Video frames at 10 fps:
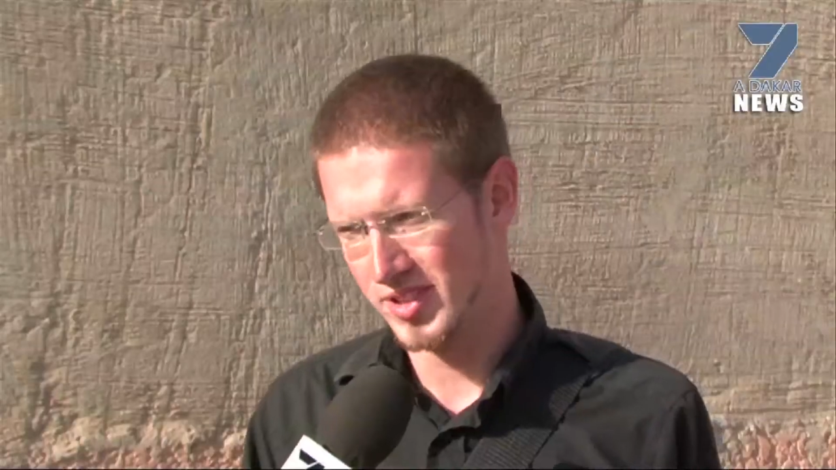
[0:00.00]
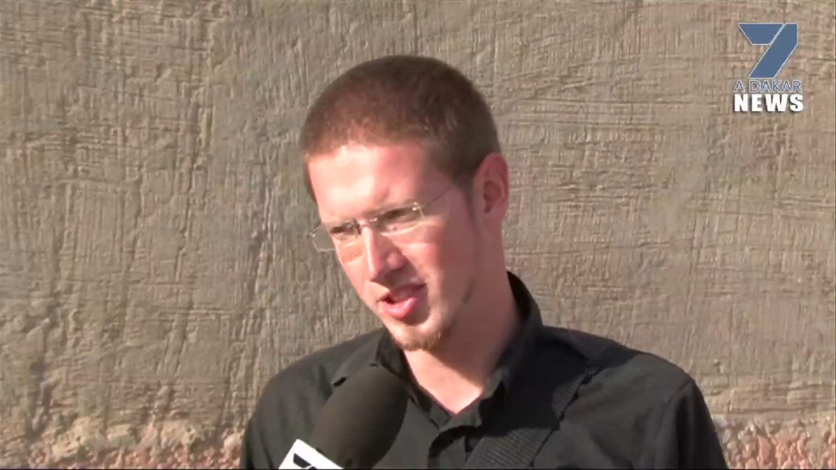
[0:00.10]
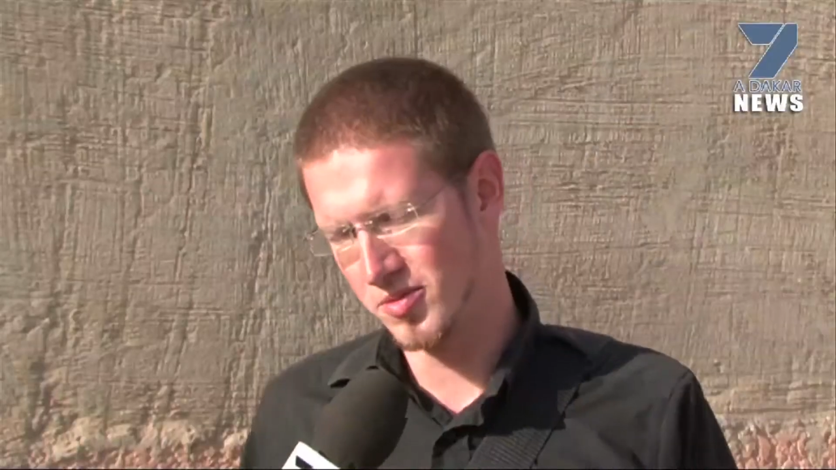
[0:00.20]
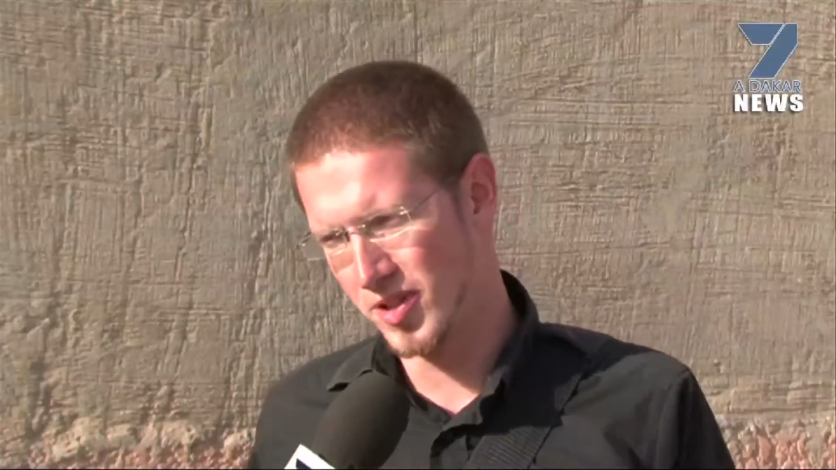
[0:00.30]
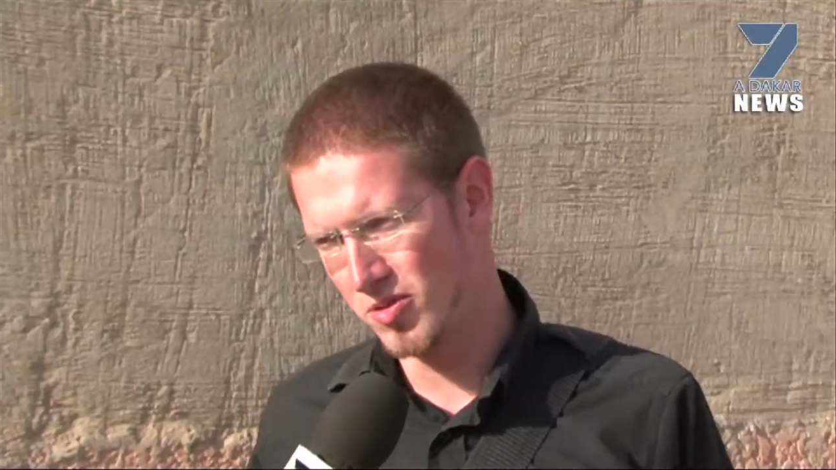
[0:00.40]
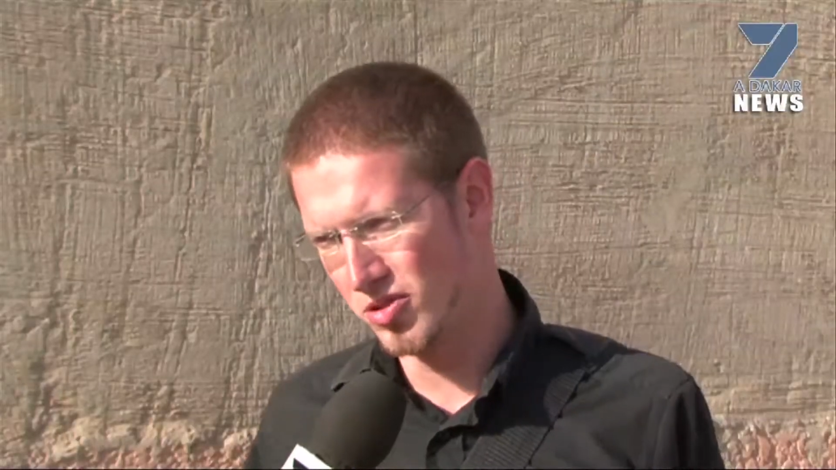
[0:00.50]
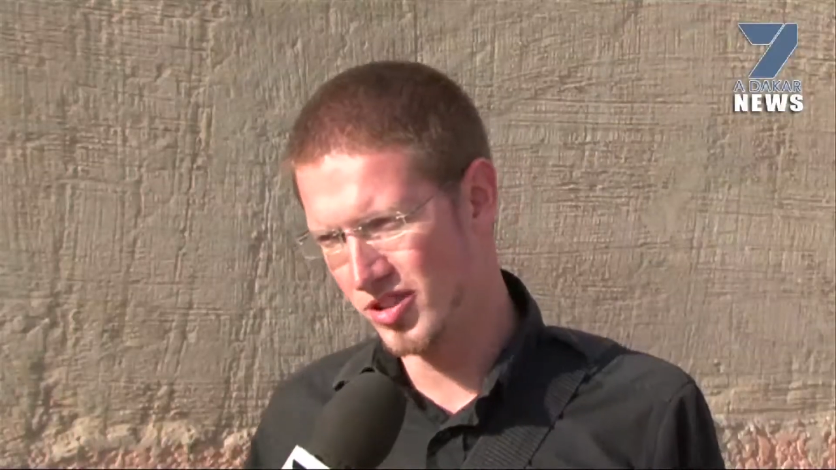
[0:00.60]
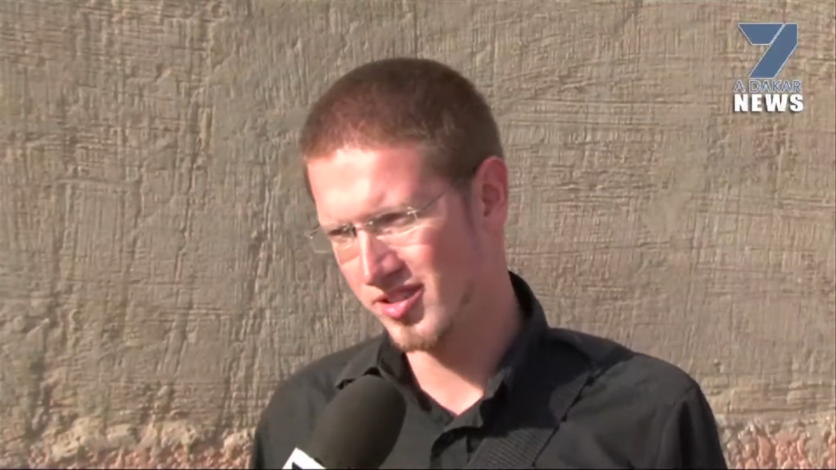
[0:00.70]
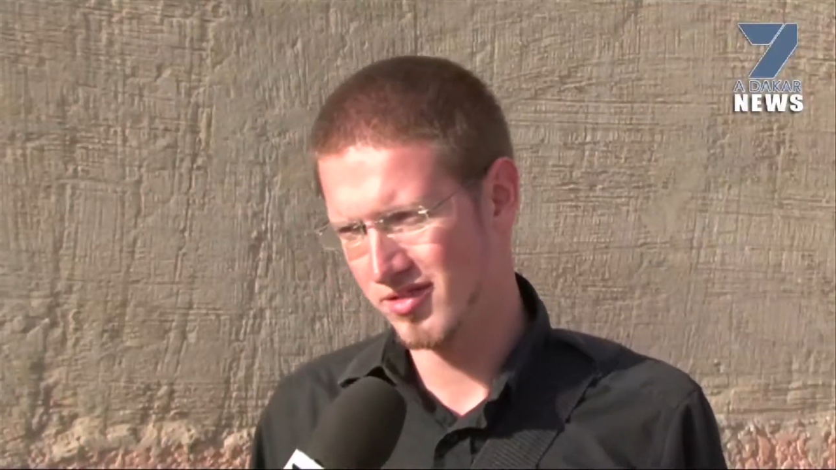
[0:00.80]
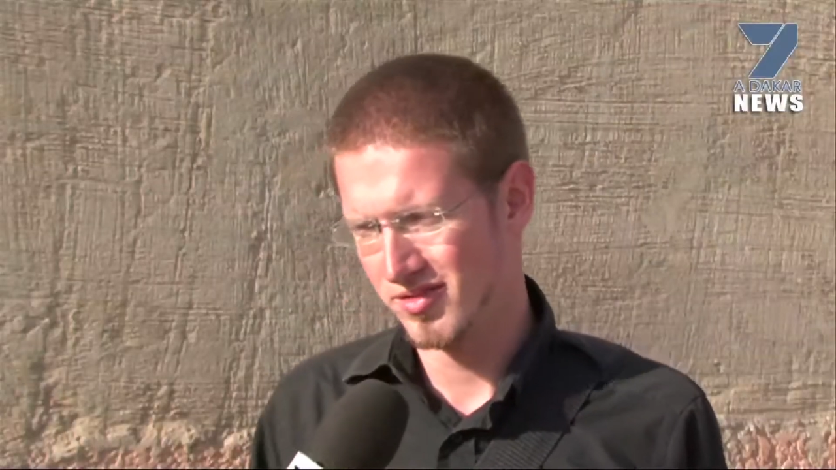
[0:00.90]
parce que j'ai pas une
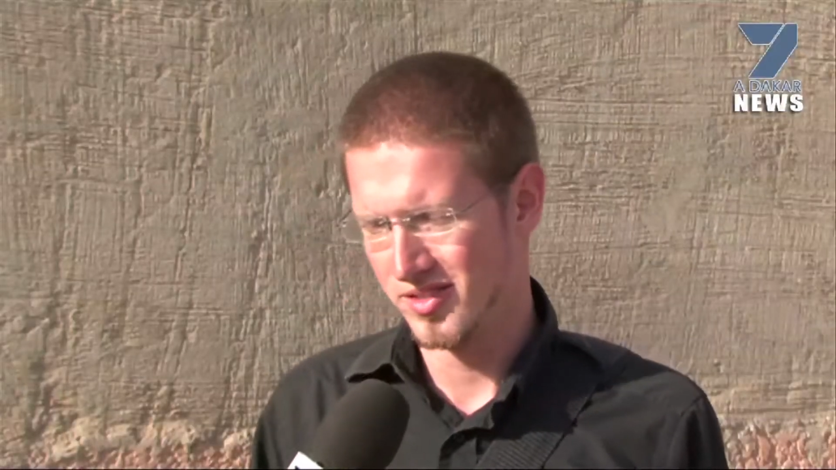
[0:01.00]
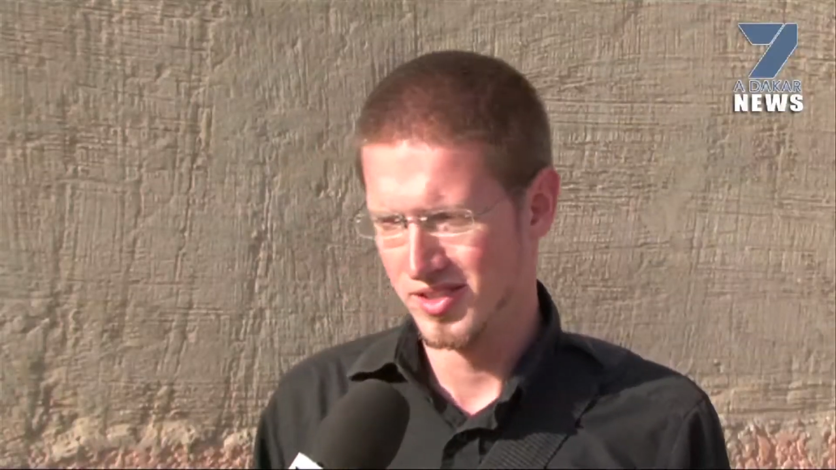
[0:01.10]
bourse